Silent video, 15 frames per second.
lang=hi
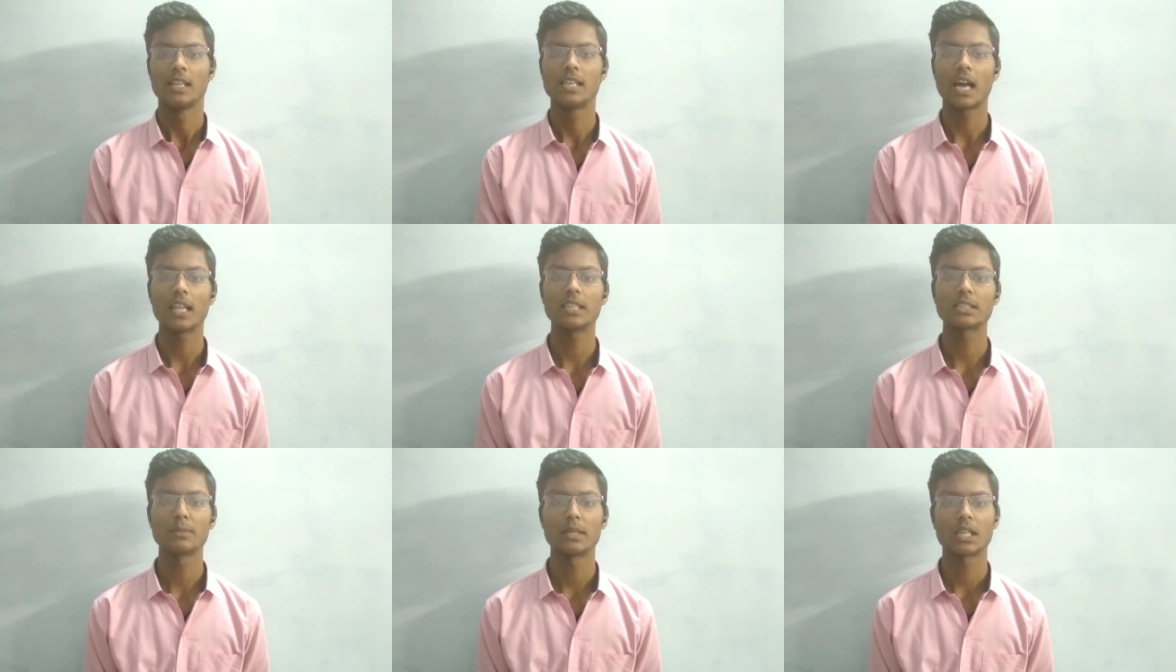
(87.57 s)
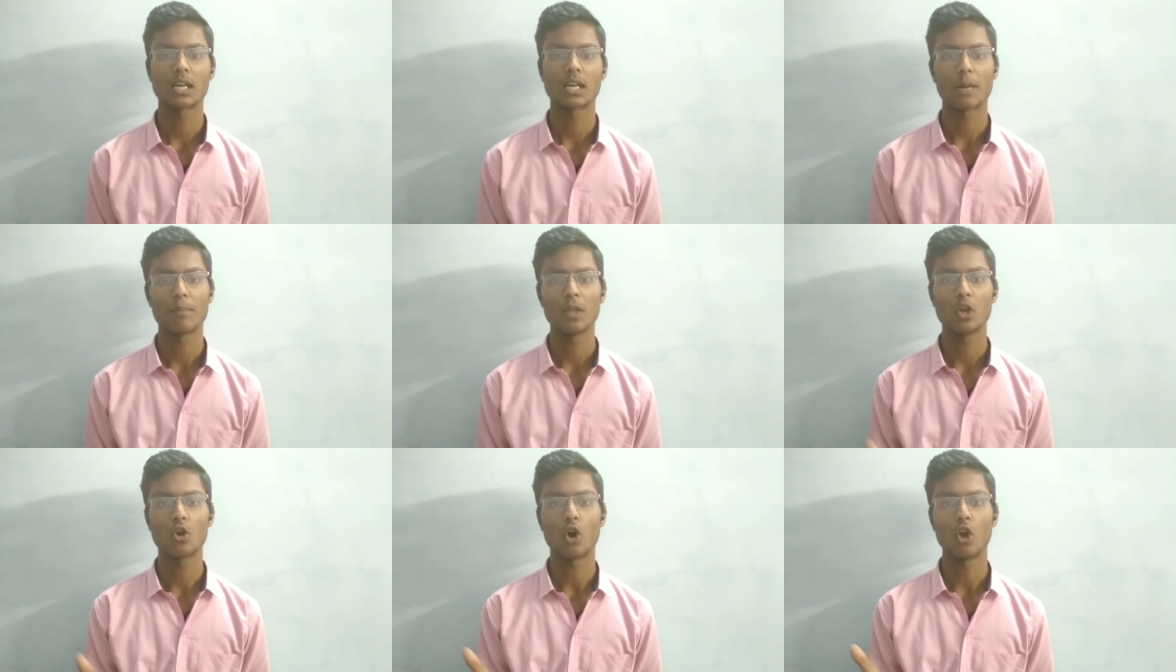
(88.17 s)
ज्यादा समय तक
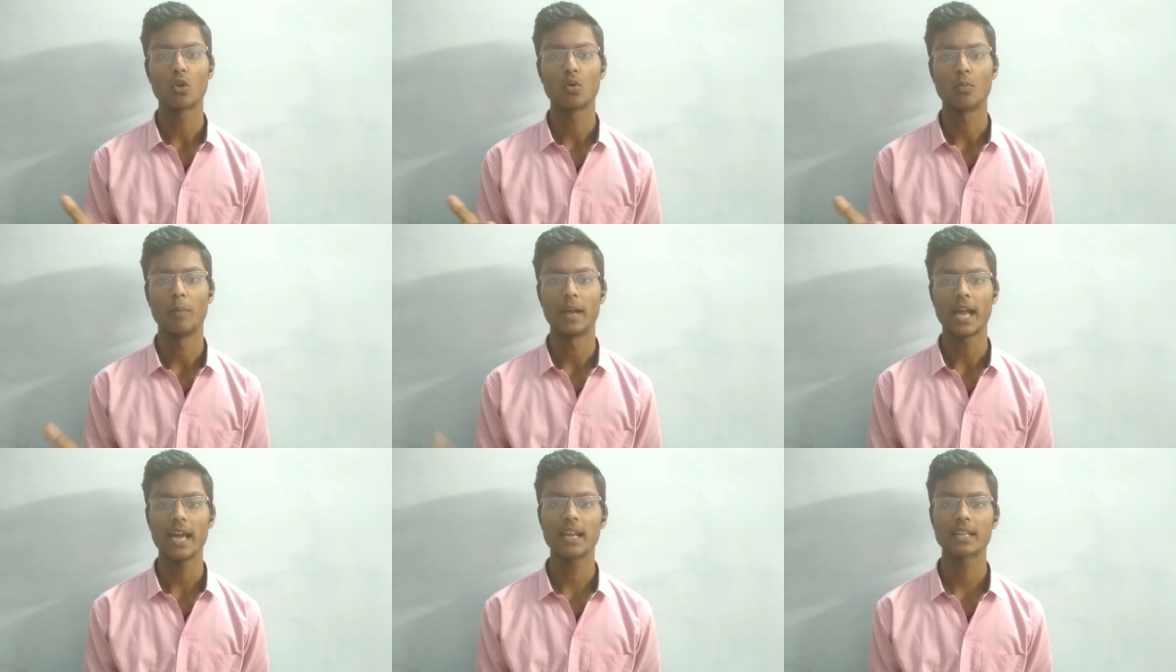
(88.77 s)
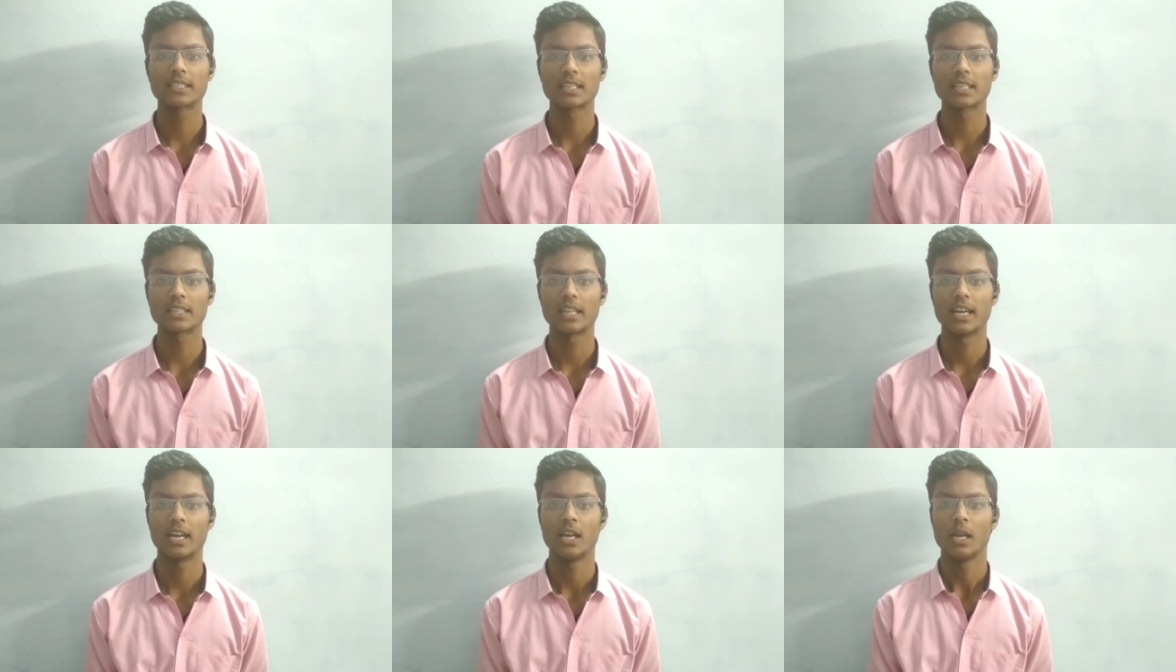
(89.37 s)
अपनी कॉल को बनाए रख
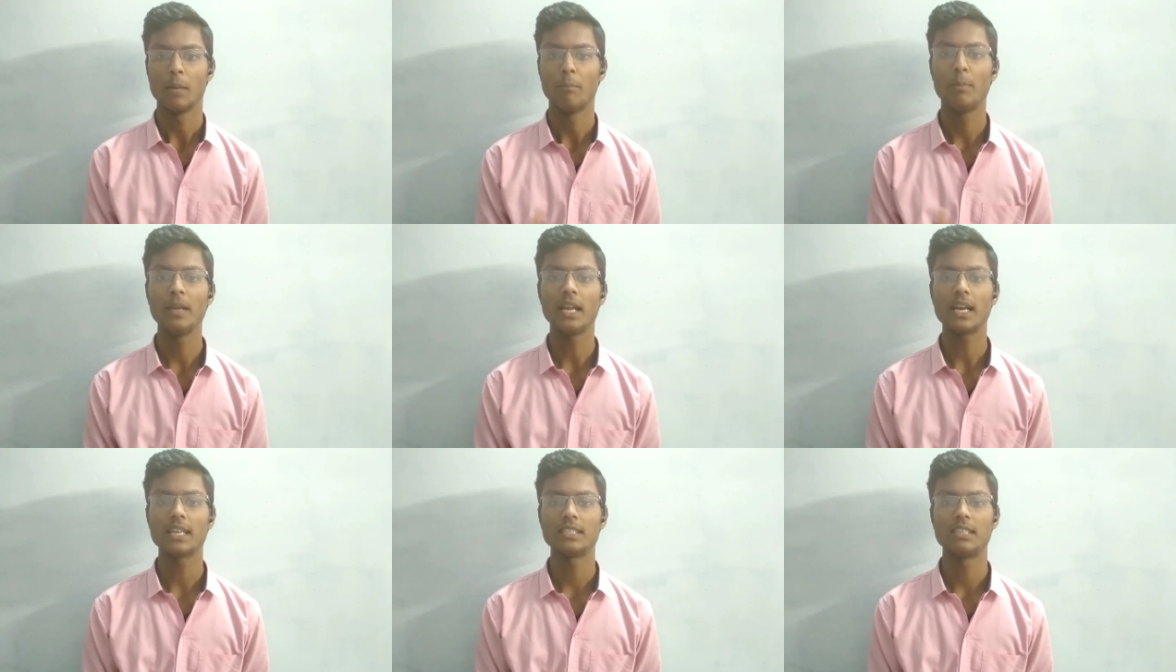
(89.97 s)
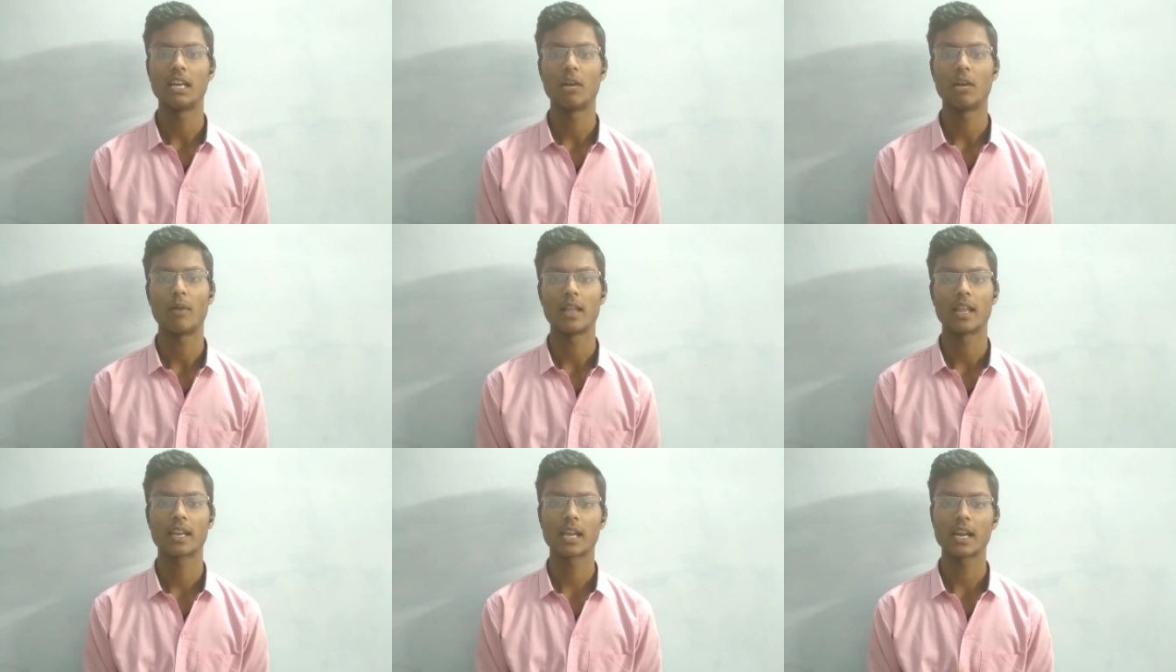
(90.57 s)
सकते हैं बिना किसी
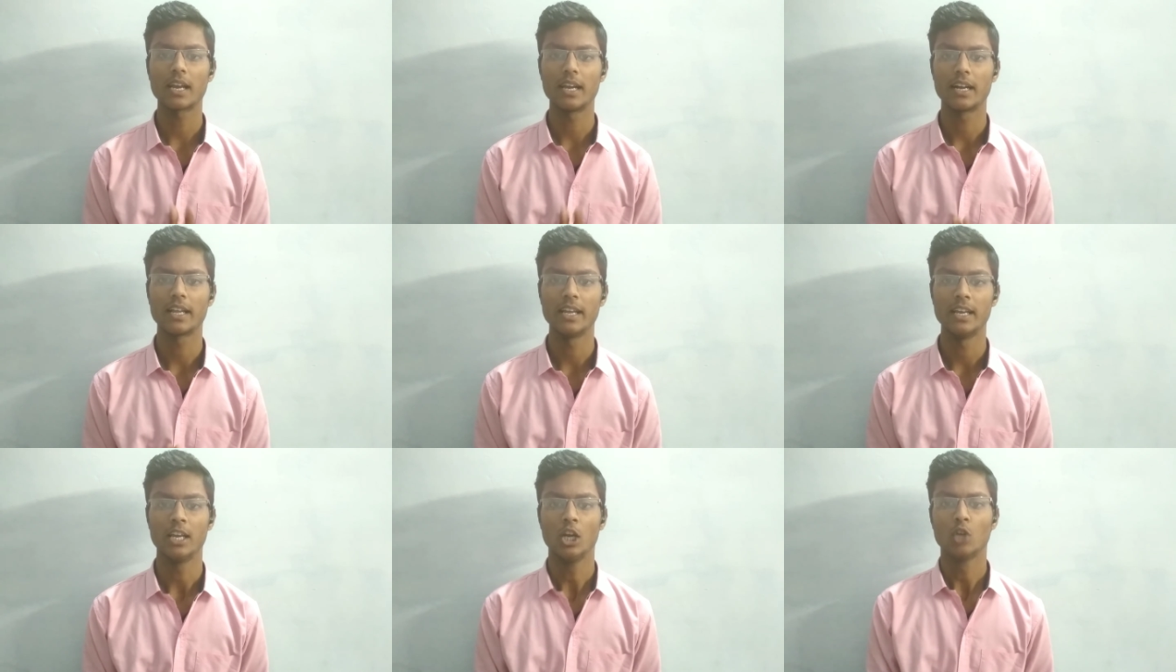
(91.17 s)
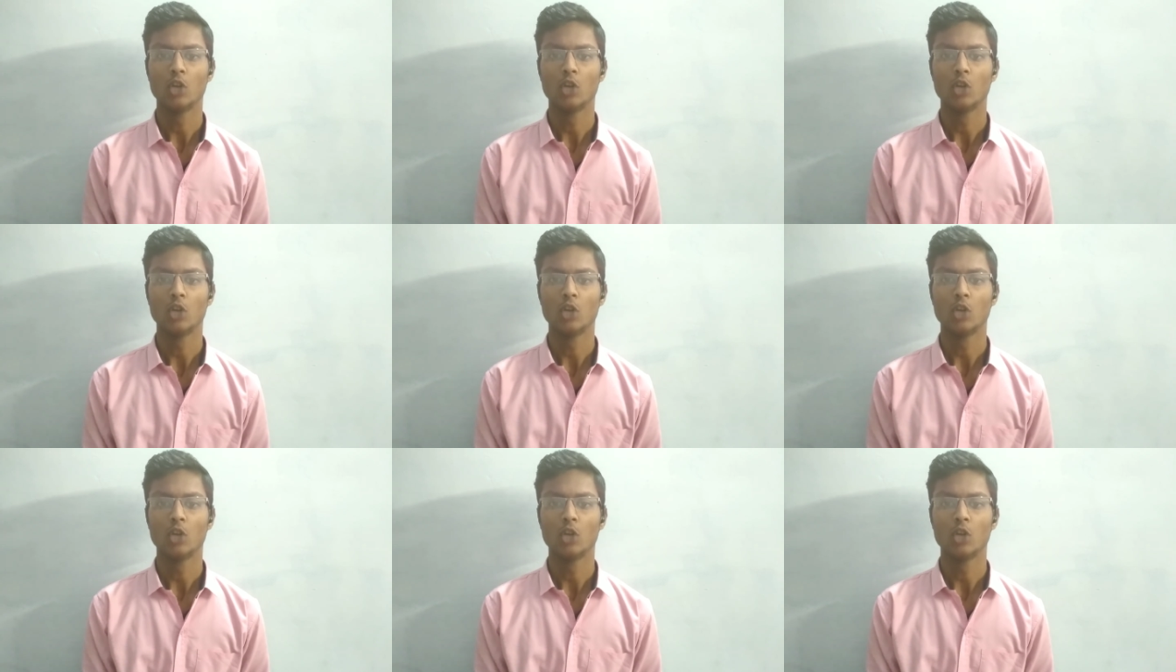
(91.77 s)
एडवाइजर के कनेक्ट किए